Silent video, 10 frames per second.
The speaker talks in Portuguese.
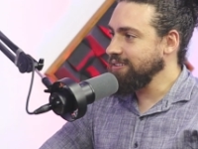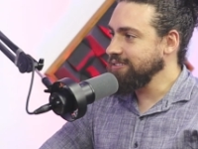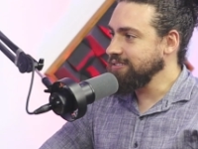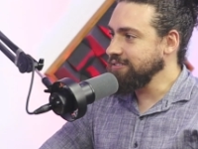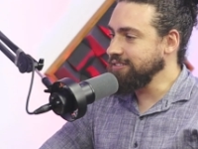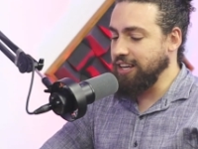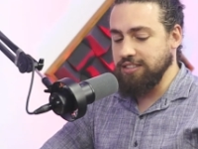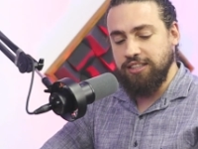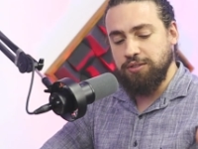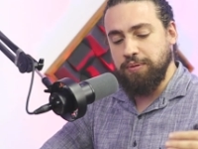Desde
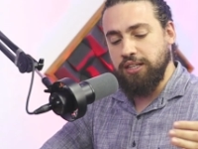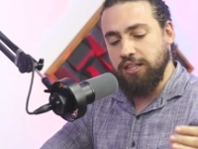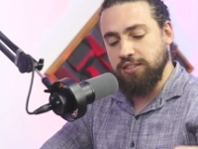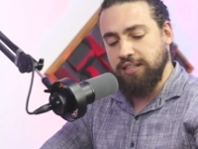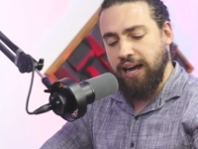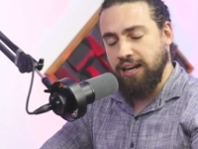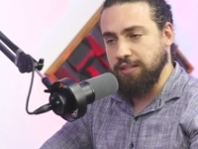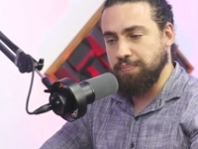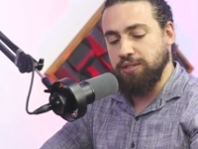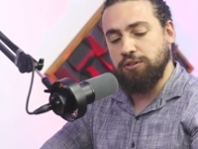as meninas da
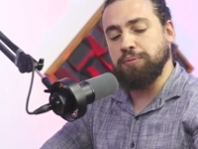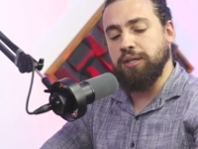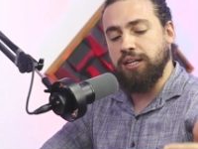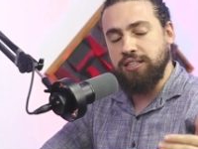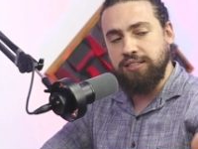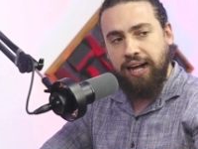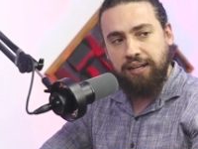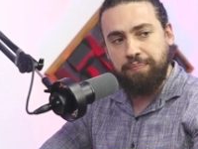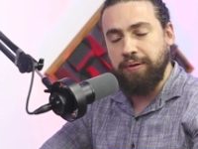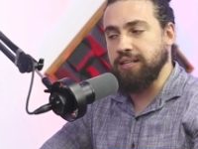recepção, as meninas da
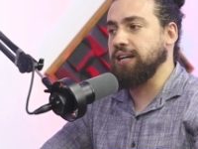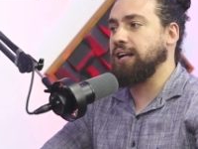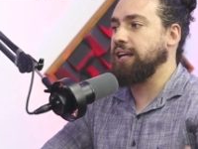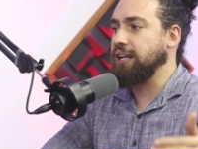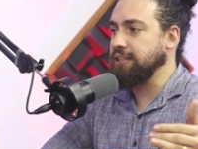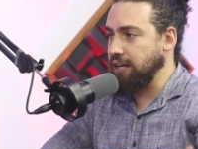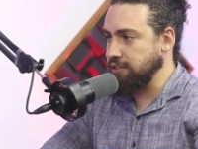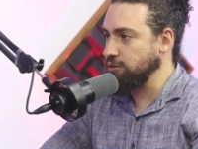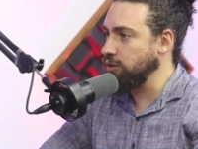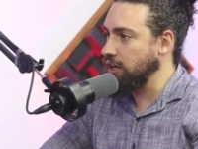limpeza, a galera da
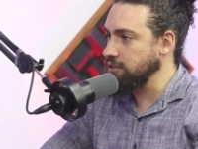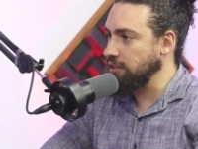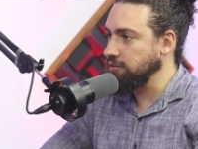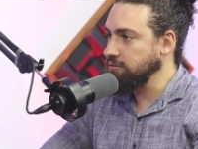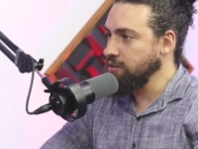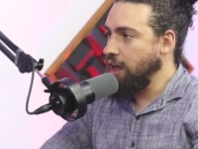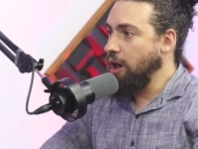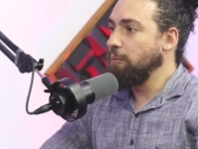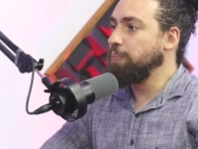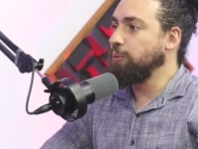segurança. Que legal.
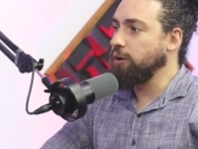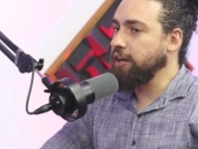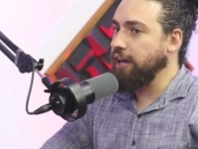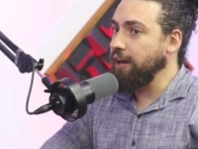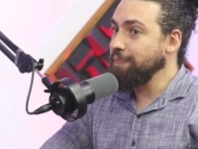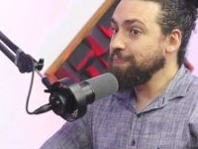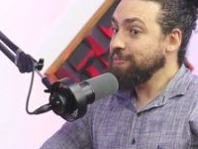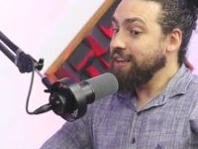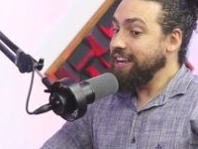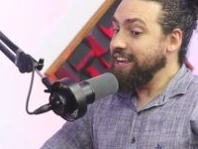Porque.
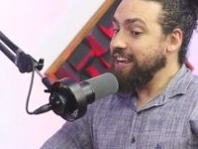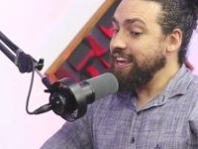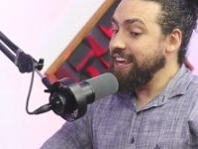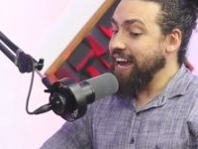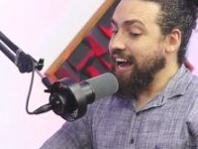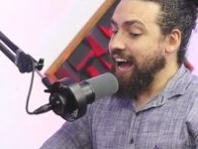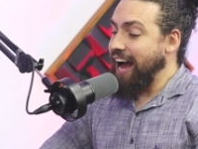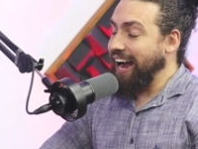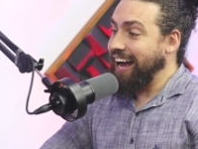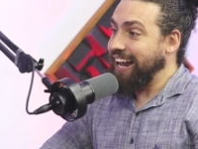E a
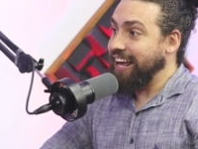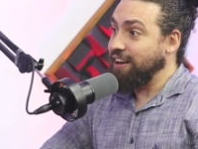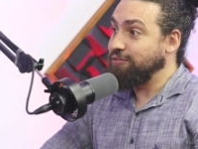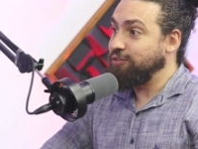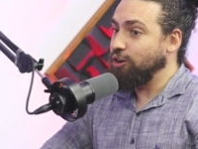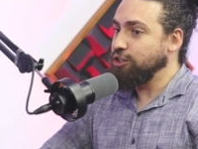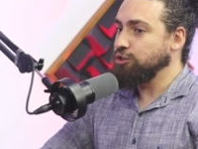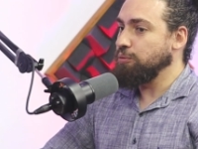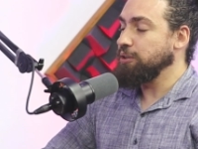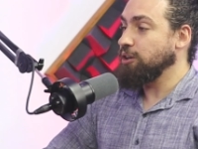galera foi
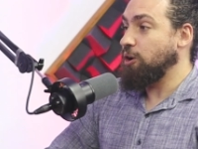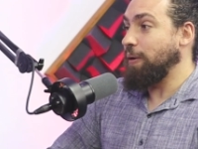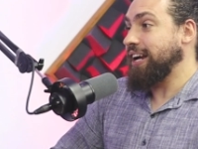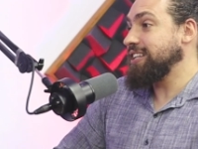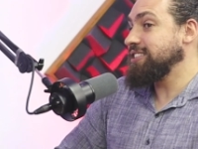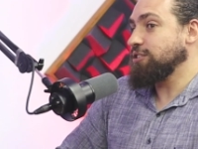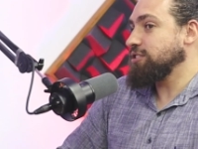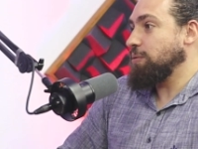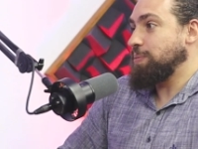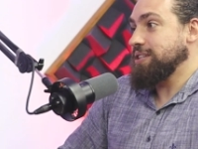descobrindo que eu era cristão sem
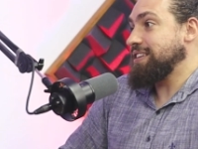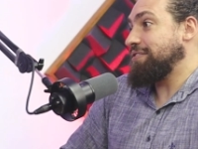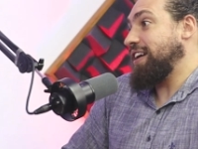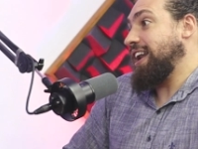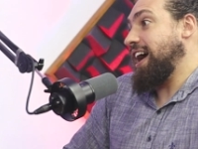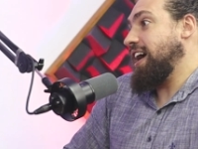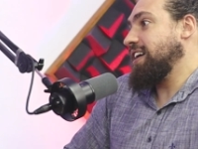eu precisar falar.